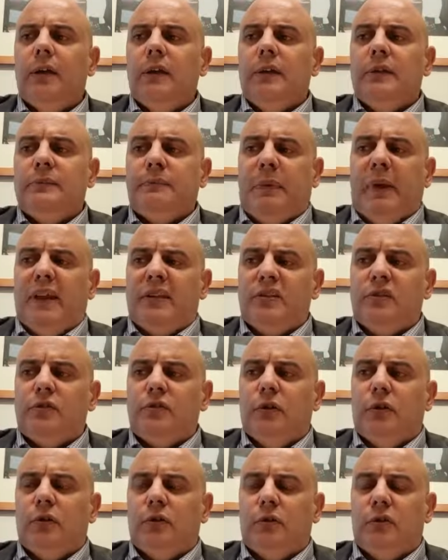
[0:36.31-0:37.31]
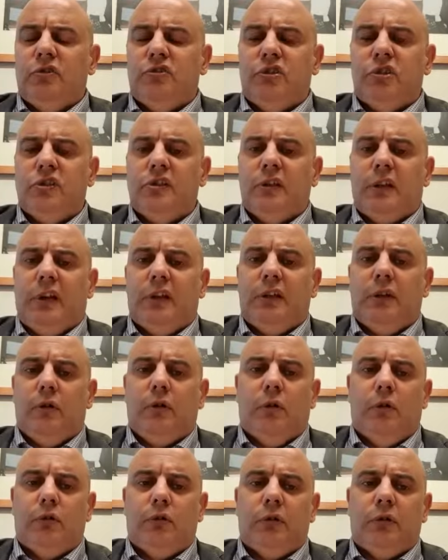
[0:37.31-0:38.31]
spesso non ci si rende
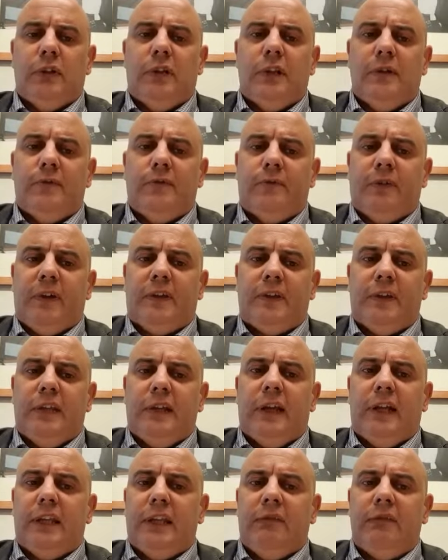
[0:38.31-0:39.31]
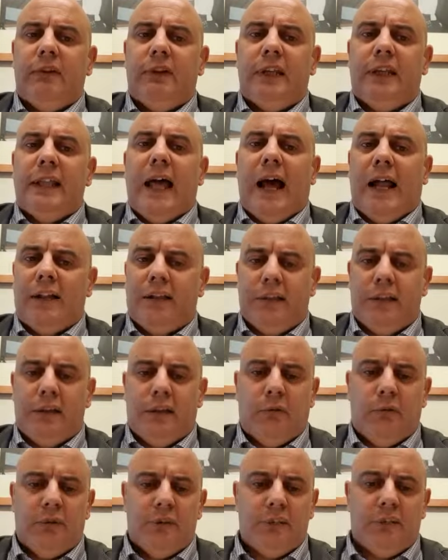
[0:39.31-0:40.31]
conto degli effetti negativi, dei danni
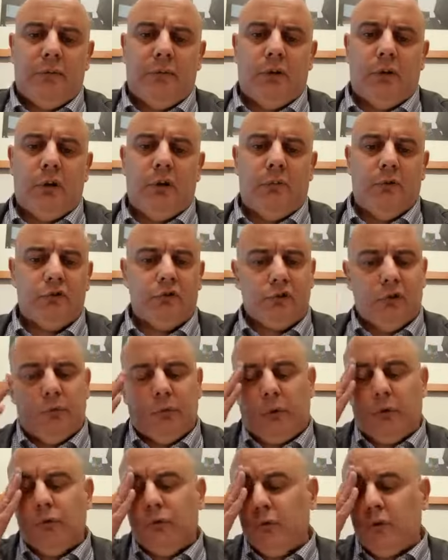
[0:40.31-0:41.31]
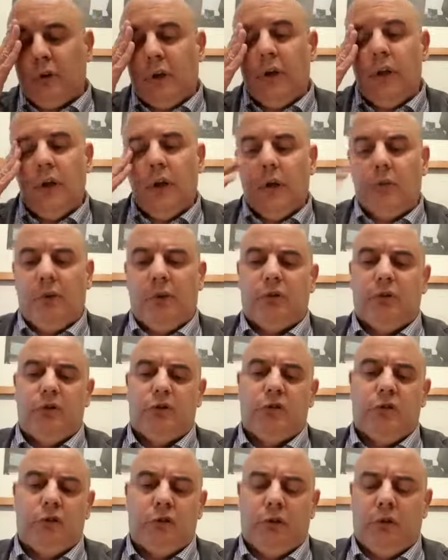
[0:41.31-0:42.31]
che queste parole possono produrre quando
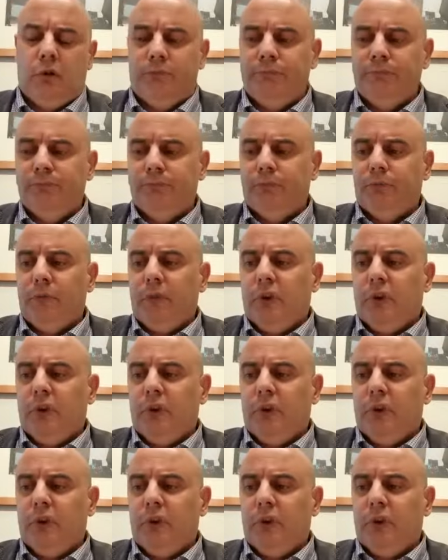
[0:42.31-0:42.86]
sono